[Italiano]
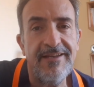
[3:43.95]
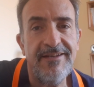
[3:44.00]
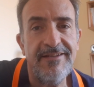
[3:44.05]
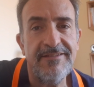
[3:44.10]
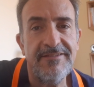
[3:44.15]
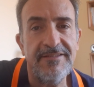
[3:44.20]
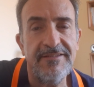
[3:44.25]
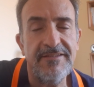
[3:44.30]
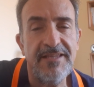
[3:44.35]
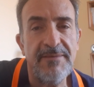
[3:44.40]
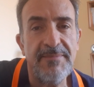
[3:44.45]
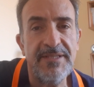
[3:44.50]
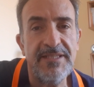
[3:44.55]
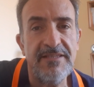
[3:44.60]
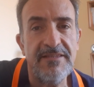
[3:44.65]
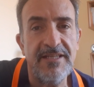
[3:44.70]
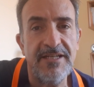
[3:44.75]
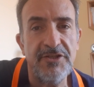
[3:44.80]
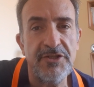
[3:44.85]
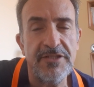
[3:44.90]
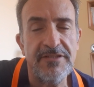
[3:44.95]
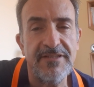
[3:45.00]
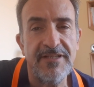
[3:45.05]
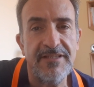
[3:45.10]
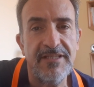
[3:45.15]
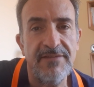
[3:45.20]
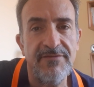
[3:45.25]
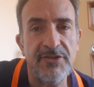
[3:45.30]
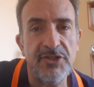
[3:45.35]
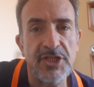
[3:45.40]
il sistema di intelligenza
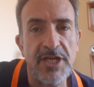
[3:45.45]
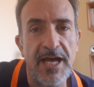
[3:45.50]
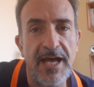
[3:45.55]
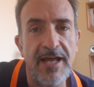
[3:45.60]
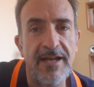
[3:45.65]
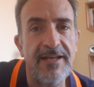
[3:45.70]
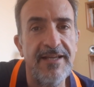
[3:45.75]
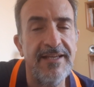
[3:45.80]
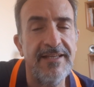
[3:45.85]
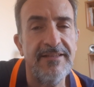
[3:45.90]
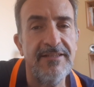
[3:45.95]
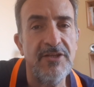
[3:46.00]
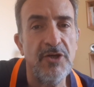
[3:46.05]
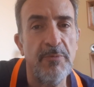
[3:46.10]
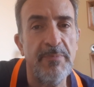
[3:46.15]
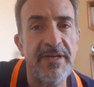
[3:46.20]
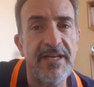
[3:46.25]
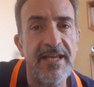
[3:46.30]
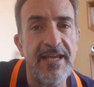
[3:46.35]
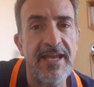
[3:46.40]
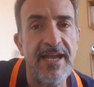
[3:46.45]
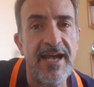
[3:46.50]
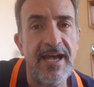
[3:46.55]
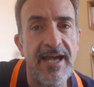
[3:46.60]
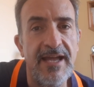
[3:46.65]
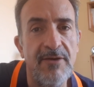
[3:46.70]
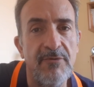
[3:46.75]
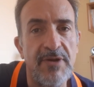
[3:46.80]
artificiale di OpenAI,